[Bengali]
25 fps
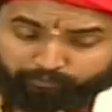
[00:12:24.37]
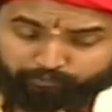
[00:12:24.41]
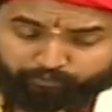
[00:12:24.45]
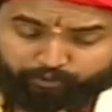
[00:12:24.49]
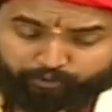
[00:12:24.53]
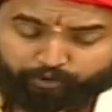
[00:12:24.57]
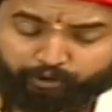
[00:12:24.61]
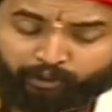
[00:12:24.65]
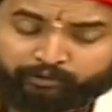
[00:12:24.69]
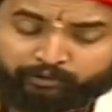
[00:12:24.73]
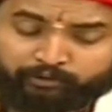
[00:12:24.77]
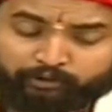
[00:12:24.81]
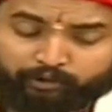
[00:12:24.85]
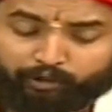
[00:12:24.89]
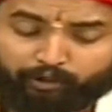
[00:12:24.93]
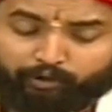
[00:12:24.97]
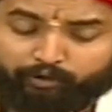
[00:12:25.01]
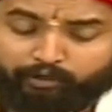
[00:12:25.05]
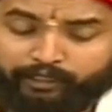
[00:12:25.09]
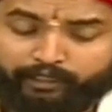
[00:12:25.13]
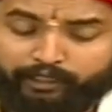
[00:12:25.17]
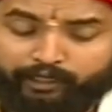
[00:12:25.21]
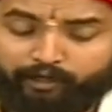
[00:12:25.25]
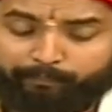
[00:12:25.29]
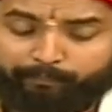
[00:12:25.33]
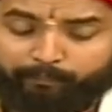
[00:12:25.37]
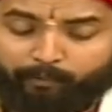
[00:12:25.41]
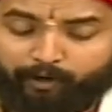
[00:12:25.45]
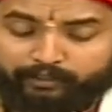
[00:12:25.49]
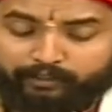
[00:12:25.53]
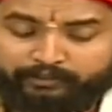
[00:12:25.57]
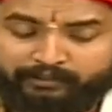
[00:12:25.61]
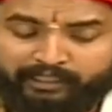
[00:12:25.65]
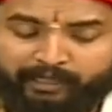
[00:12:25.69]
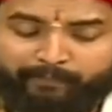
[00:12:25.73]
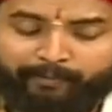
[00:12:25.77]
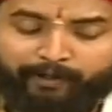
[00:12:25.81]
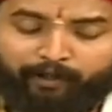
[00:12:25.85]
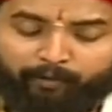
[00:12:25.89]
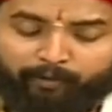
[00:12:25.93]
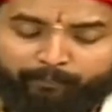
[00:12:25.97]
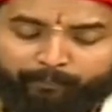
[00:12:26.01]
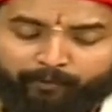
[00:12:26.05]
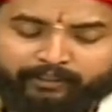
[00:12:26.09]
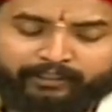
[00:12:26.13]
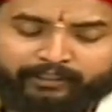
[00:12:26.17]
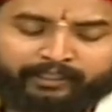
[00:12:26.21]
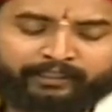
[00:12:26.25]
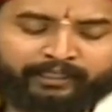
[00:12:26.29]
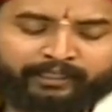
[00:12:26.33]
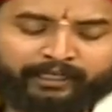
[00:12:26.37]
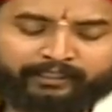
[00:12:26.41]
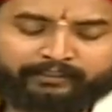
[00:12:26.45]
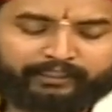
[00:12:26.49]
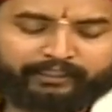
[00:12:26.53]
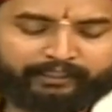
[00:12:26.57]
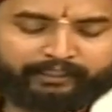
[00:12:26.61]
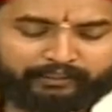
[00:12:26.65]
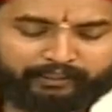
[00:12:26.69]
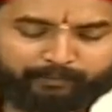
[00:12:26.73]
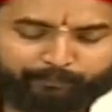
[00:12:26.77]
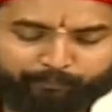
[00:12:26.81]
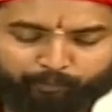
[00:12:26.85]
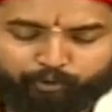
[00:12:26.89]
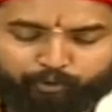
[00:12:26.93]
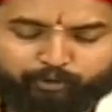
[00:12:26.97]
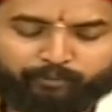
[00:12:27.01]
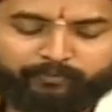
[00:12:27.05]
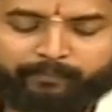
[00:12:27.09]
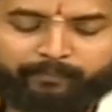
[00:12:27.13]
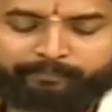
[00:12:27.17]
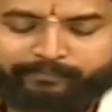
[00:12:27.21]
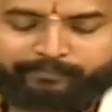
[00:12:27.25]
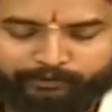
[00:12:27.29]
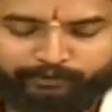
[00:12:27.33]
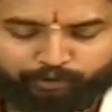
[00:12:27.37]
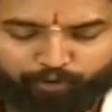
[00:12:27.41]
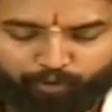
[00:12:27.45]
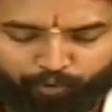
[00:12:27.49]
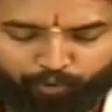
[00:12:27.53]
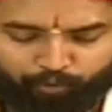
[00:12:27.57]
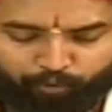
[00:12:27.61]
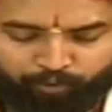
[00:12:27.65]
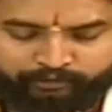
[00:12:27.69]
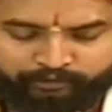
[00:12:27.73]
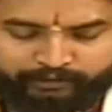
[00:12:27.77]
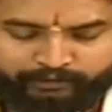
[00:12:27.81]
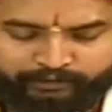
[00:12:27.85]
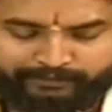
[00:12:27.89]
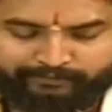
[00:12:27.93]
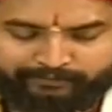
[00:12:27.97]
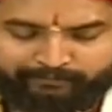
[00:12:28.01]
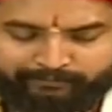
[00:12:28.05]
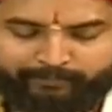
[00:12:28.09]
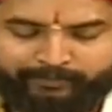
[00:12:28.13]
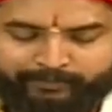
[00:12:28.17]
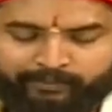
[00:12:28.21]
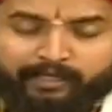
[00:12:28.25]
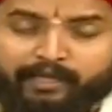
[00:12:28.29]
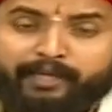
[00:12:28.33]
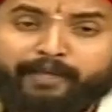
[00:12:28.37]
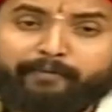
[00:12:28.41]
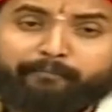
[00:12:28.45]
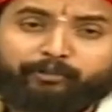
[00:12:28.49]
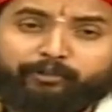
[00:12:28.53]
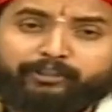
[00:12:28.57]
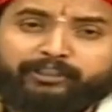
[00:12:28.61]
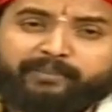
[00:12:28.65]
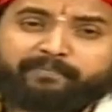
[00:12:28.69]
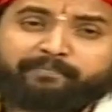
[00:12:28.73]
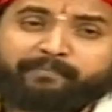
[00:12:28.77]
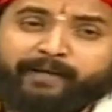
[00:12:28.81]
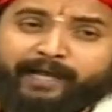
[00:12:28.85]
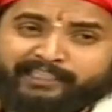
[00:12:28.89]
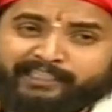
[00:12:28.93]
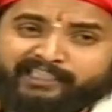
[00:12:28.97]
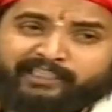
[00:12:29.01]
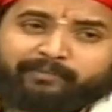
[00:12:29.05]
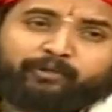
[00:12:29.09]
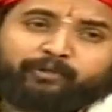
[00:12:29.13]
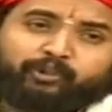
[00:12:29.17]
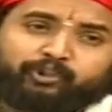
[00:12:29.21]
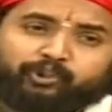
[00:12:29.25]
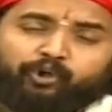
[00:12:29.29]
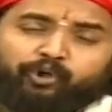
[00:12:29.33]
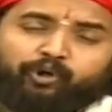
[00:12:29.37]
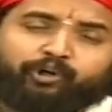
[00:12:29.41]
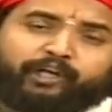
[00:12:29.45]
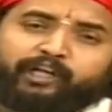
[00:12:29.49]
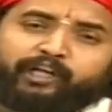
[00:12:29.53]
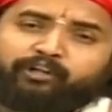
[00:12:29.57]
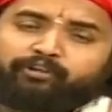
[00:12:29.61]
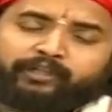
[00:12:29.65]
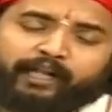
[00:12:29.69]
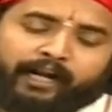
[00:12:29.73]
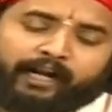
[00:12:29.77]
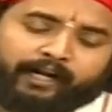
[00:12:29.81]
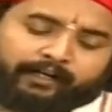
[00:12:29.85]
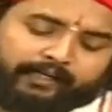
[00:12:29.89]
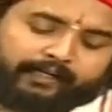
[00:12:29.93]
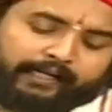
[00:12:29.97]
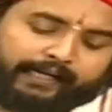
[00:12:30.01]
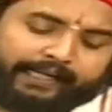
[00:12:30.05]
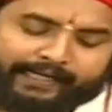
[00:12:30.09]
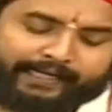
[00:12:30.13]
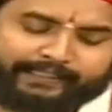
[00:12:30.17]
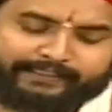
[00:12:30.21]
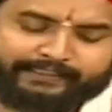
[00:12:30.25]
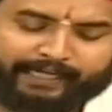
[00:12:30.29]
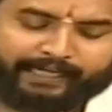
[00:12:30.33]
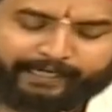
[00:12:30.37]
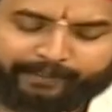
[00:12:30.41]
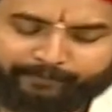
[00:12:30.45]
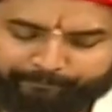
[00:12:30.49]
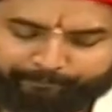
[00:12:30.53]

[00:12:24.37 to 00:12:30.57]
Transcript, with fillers: চন্দ্রগ্রহের পর্যায়ে ভালো পর্যায়ে না থাকলে প্রথম আপনি একটু লক্ষণ দেখতে পাবেন বলছি মাঝে মধ্যে ওর কি একটু ঠান্ডা লেগে যায়